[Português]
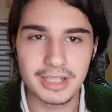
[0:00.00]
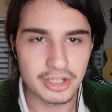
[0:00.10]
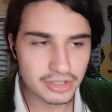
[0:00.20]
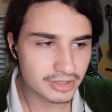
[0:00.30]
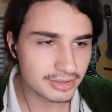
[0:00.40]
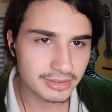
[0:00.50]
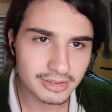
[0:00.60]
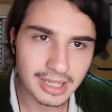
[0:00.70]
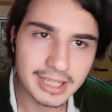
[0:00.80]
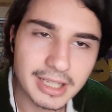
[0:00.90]
A gente
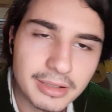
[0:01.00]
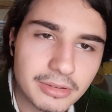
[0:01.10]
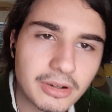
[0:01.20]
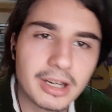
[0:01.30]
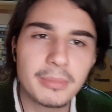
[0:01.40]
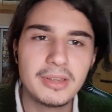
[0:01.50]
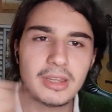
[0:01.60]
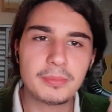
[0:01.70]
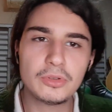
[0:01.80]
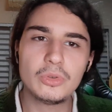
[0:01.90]
sai né, com a cabeça e
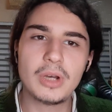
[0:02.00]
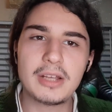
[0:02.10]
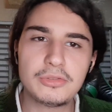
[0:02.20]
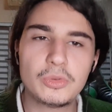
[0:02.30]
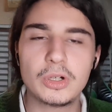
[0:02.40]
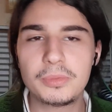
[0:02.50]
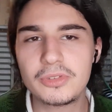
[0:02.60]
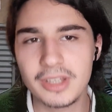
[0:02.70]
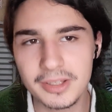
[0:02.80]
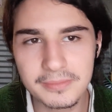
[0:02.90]
depois o resto do corpo
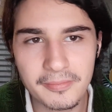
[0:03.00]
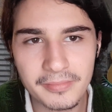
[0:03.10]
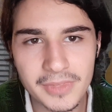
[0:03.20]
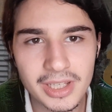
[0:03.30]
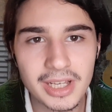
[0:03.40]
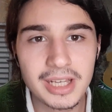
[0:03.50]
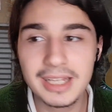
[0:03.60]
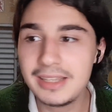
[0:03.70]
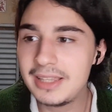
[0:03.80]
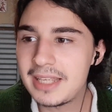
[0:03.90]
sai.
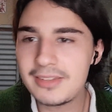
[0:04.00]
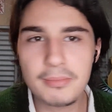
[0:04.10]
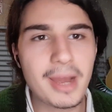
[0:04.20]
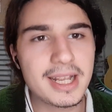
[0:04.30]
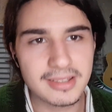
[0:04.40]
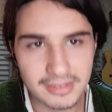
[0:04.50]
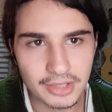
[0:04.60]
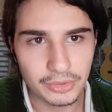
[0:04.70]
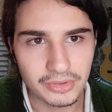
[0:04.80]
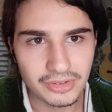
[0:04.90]
Nesse Maia
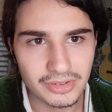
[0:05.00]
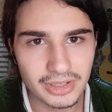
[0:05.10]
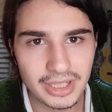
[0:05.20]
Cetus,